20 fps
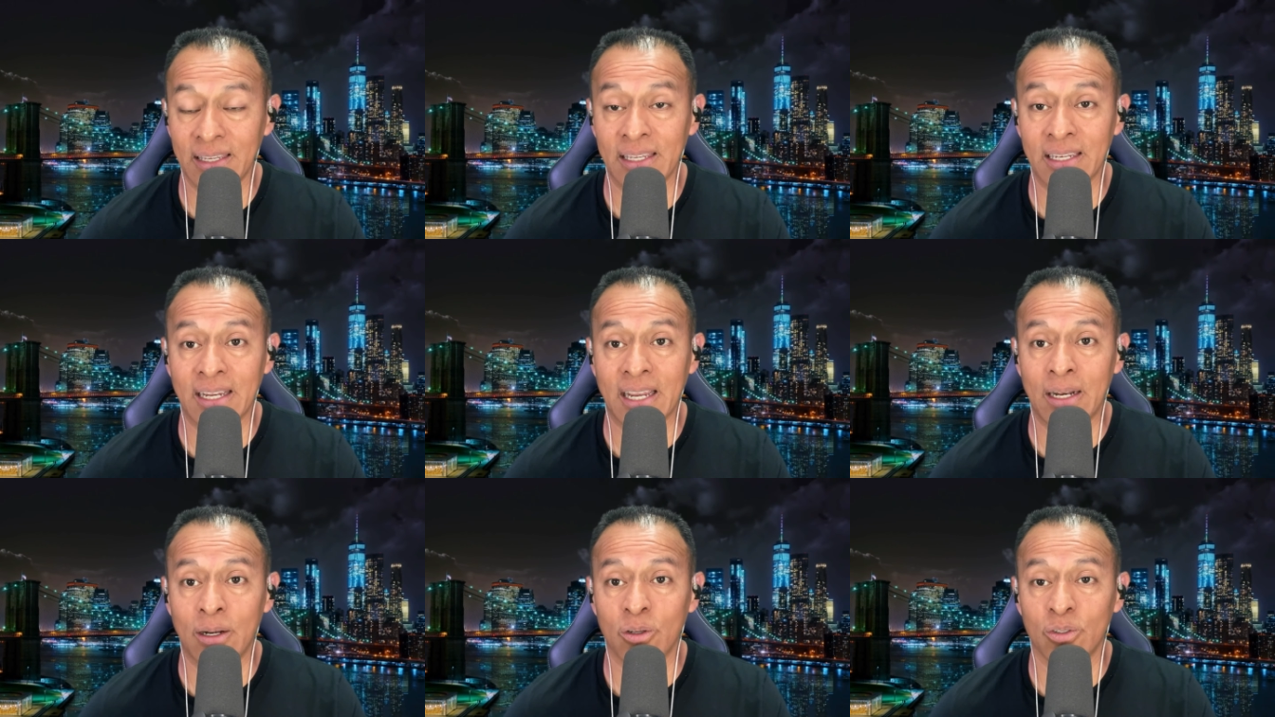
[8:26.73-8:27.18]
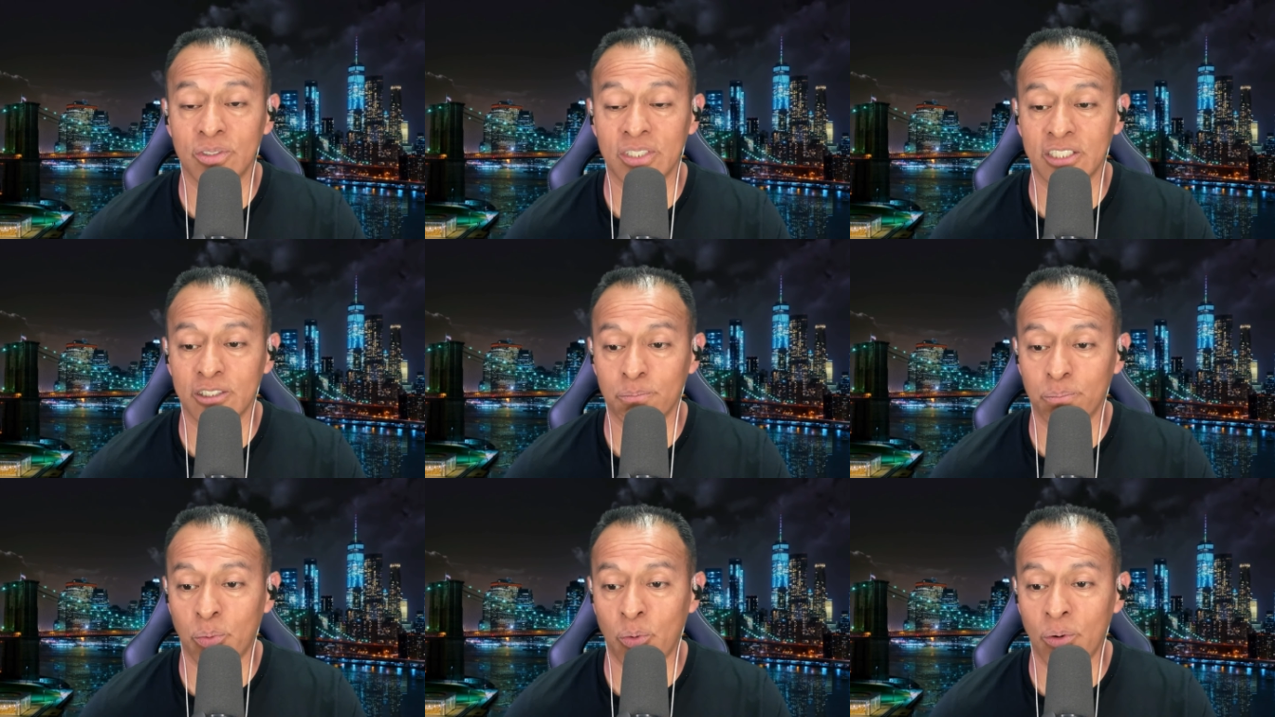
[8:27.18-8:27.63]
y que no se
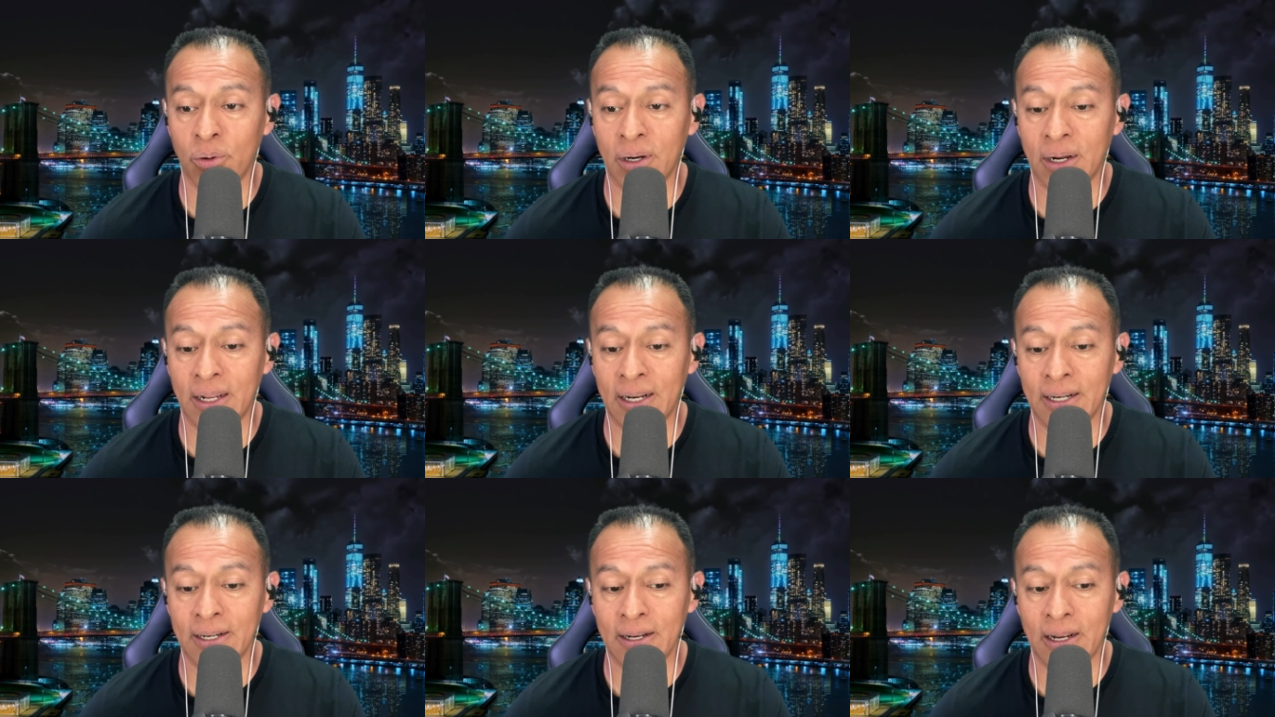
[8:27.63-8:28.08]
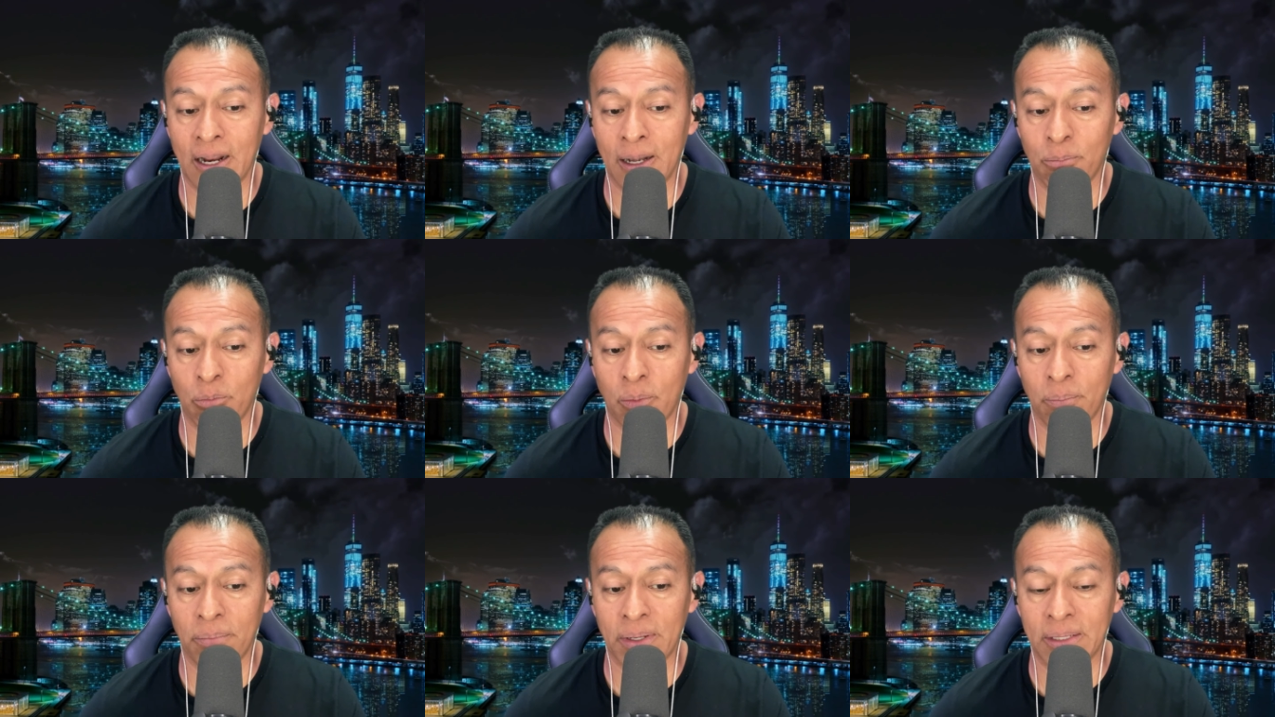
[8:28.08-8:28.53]
expongan al
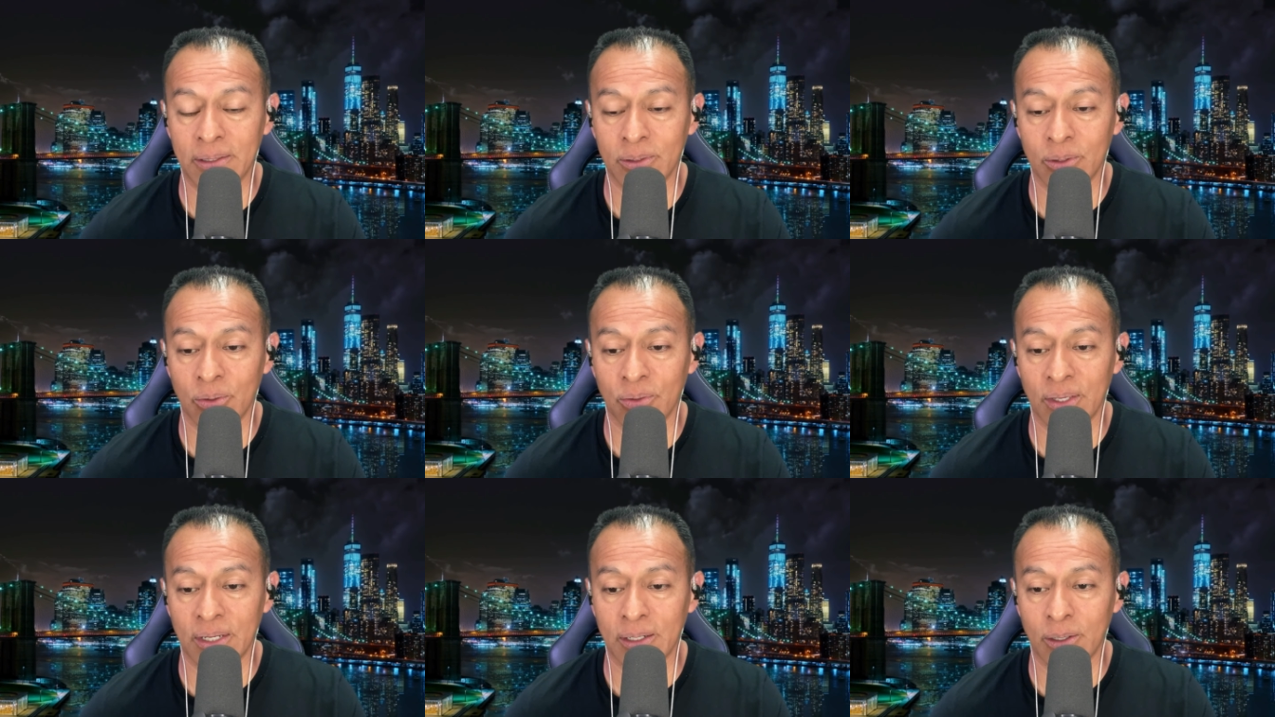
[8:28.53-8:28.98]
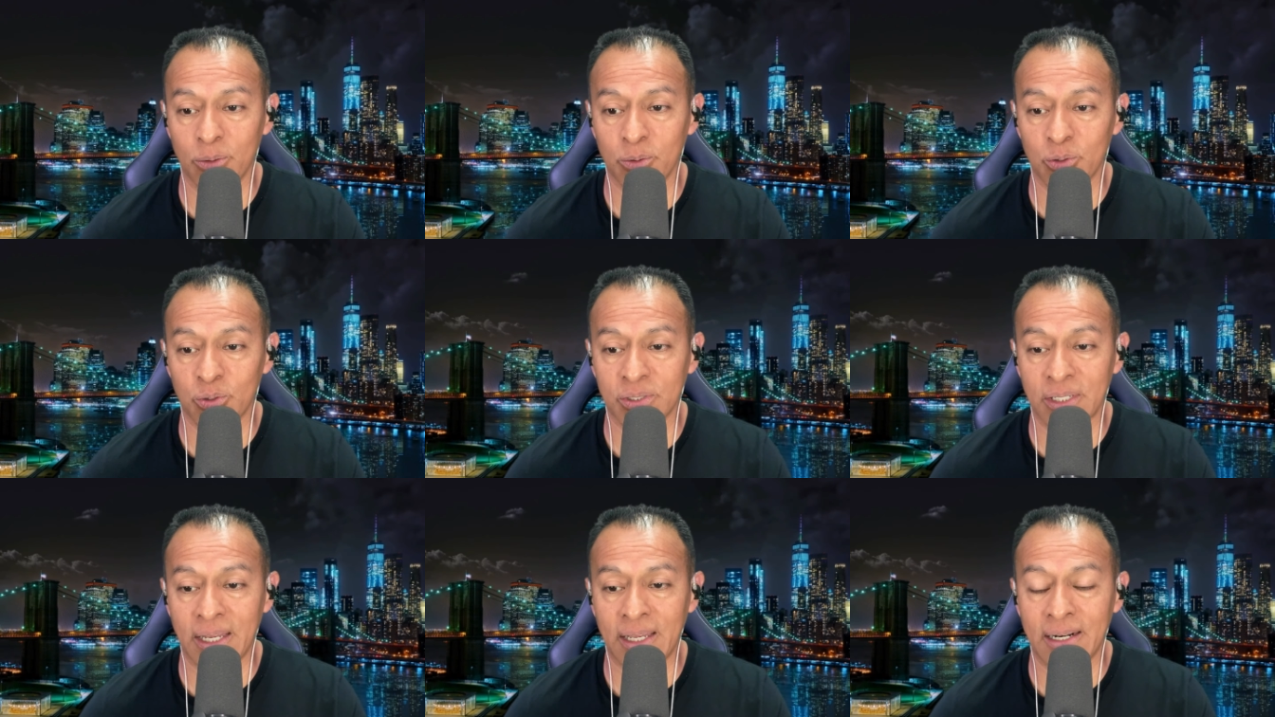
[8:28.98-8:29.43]
momento de
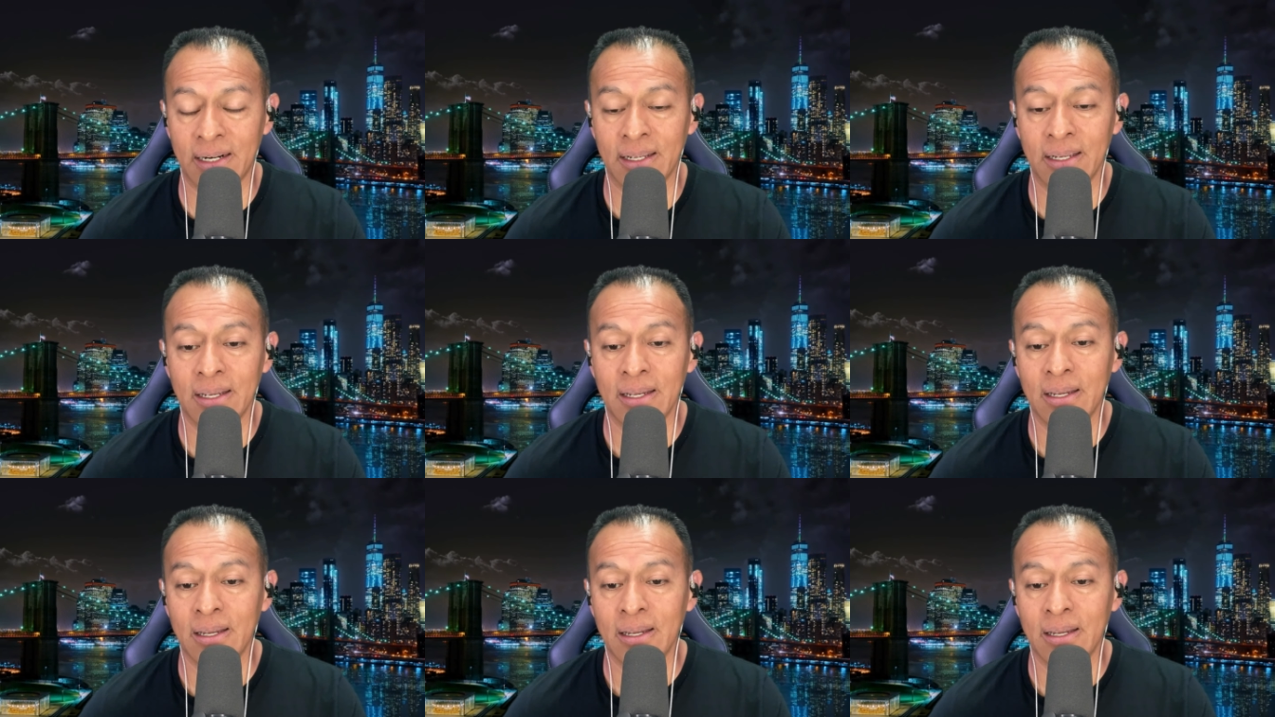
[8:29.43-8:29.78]
cruzar